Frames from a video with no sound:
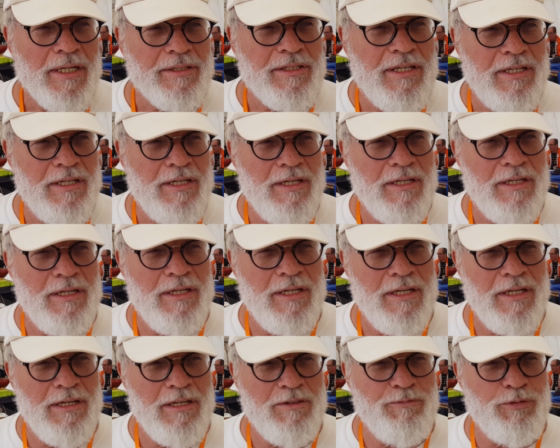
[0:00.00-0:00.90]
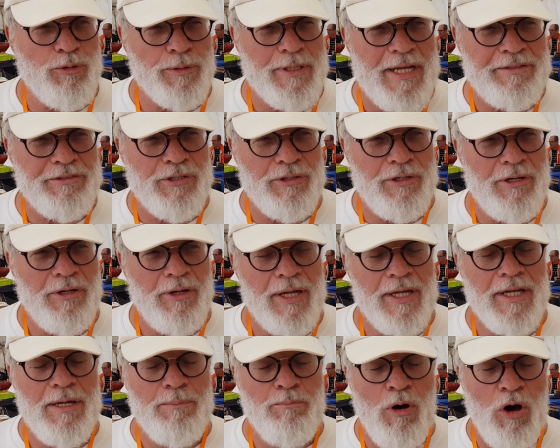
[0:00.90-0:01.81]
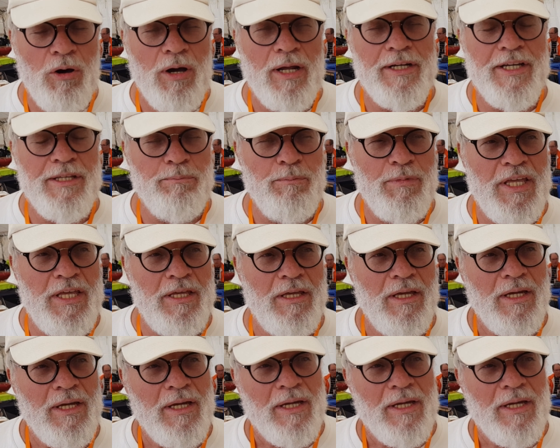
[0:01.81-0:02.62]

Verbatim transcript: des, fondateurs est mort à l'ennemi.